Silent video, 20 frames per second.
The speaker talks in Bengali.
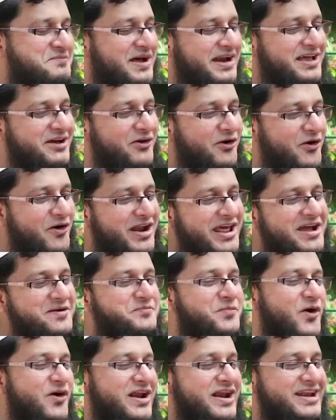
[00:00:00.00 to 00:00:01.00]
মানে অনেক
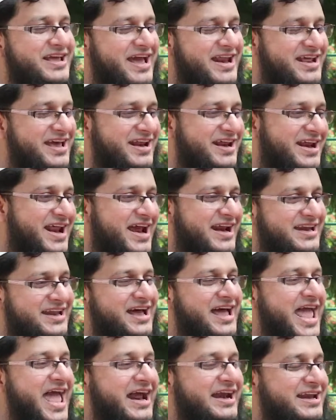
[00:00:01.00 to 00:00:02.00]
পরের ক্যারিয়ারের
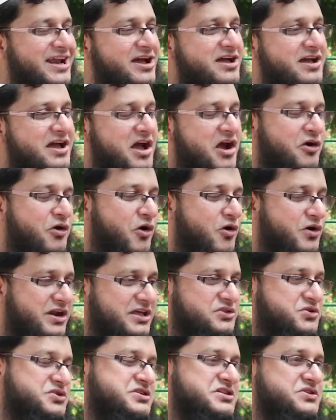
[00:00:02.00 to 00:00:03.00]
একটা একটা
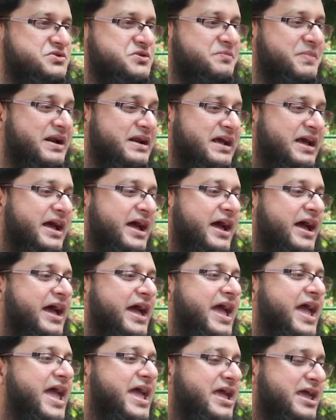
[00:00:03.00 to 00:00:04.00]
খণ্ডিত চিত্র বাট
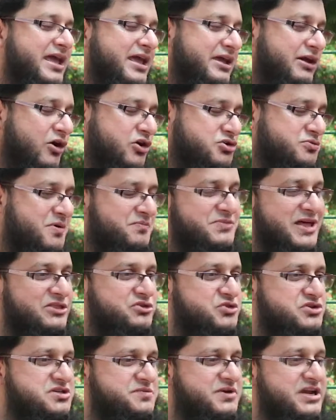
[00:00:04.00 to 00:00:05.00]
এই
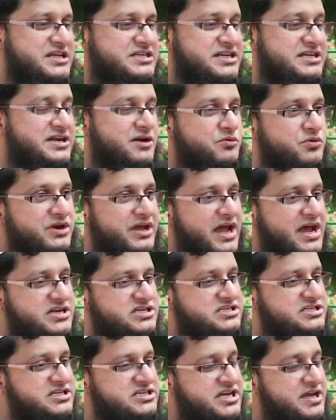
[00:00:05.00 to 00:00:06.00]
অসমাপ্ত জীবনে যেটা উঠে
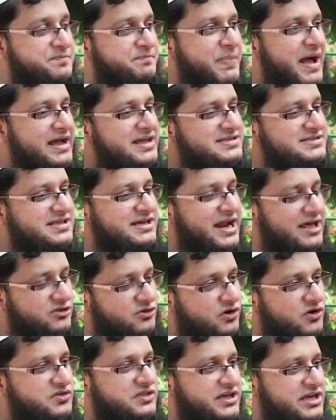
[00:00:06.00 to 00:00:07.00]
আসছে সেই পাকিস্তান
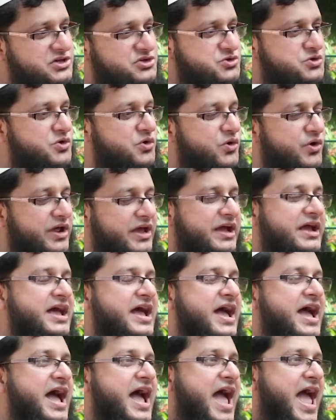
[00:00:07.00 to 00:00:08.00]
আন্দোলন থেকে শুরু করে
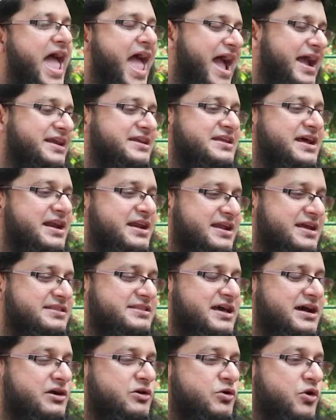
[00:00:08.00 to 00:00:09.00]
একটা
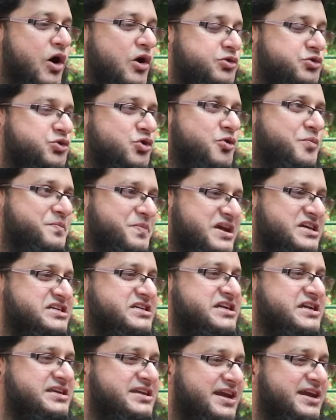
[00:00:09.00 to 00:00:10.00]
নেতা কত
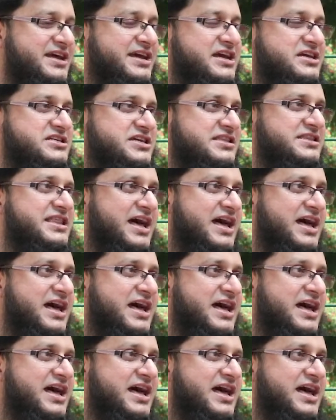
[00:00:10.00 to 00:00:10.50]
বেশি ডেডিকেশন